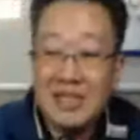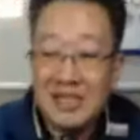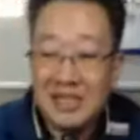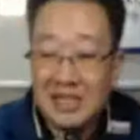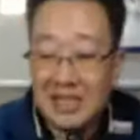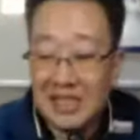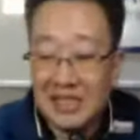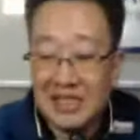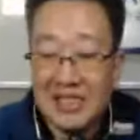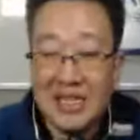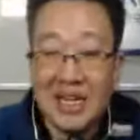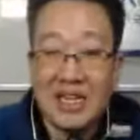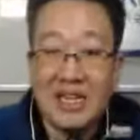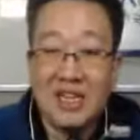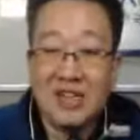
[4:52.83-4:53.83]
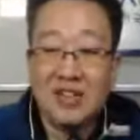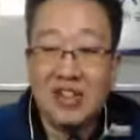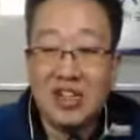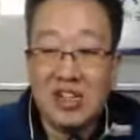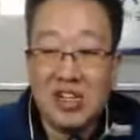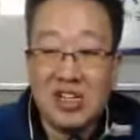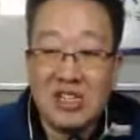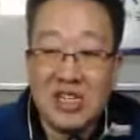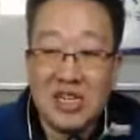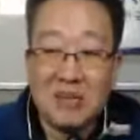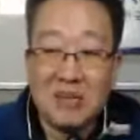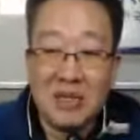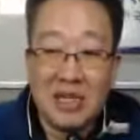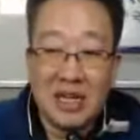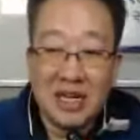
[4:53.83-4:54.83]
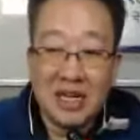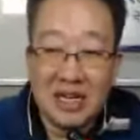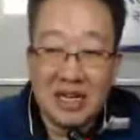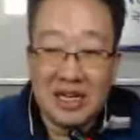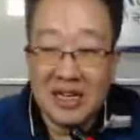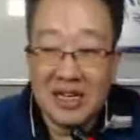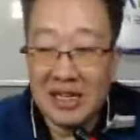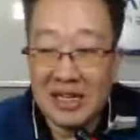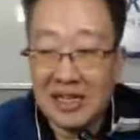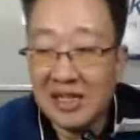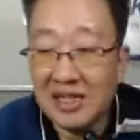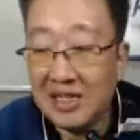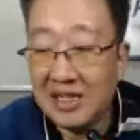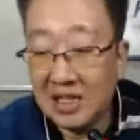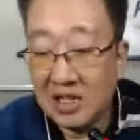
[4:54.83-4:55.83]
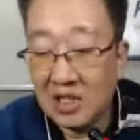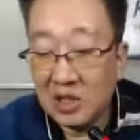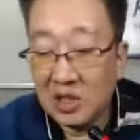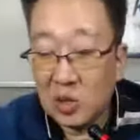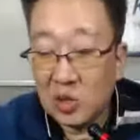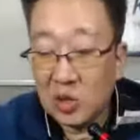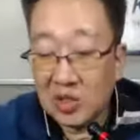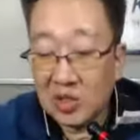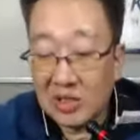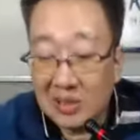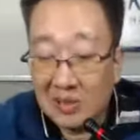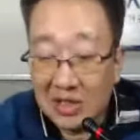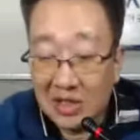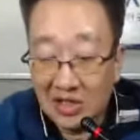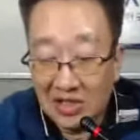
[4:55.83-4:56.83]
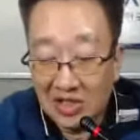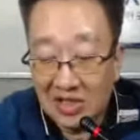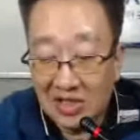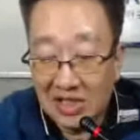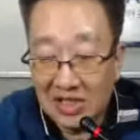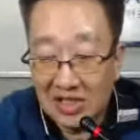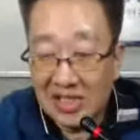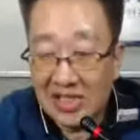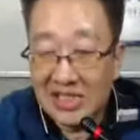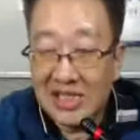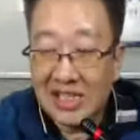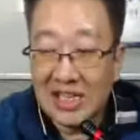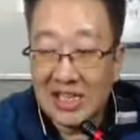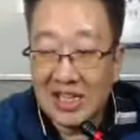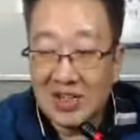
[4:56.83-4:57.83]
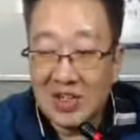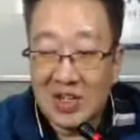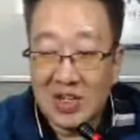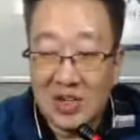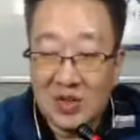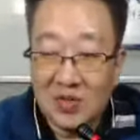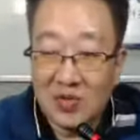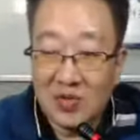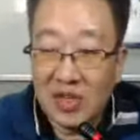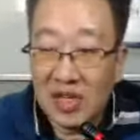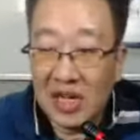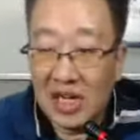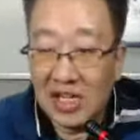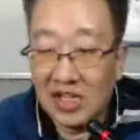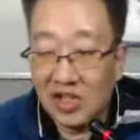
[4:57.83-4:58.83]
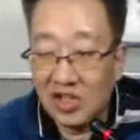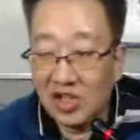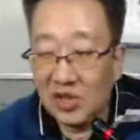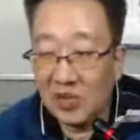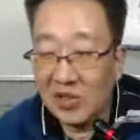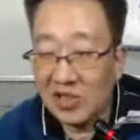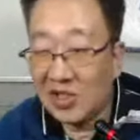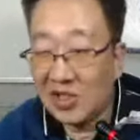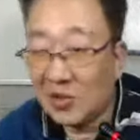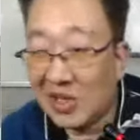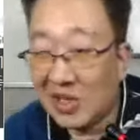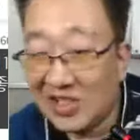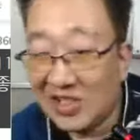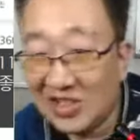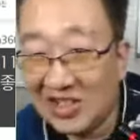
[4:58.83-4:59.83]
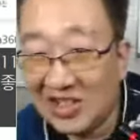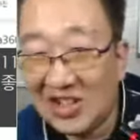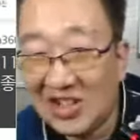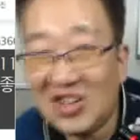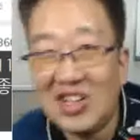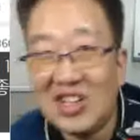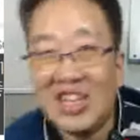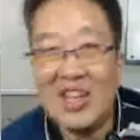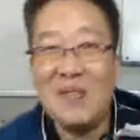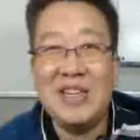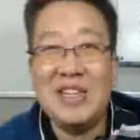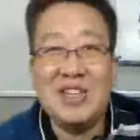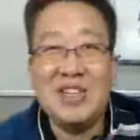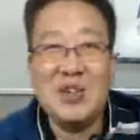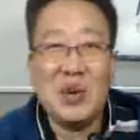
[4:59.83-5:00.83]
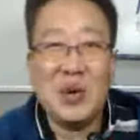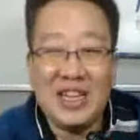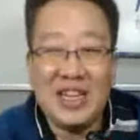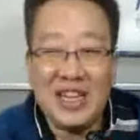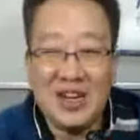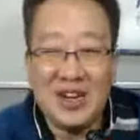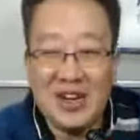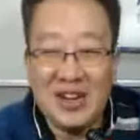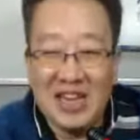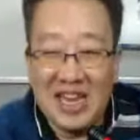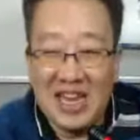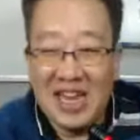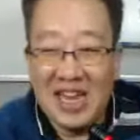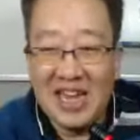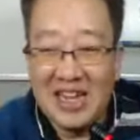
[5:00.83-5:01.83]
네, 제 아들이고요. 10살입니다. 초등학교 3학년이죠. 나 잘생기고요. 아직 기억력 저랑 똑같죠, 그죠? 예, 맞아요, 똑같아요. 예.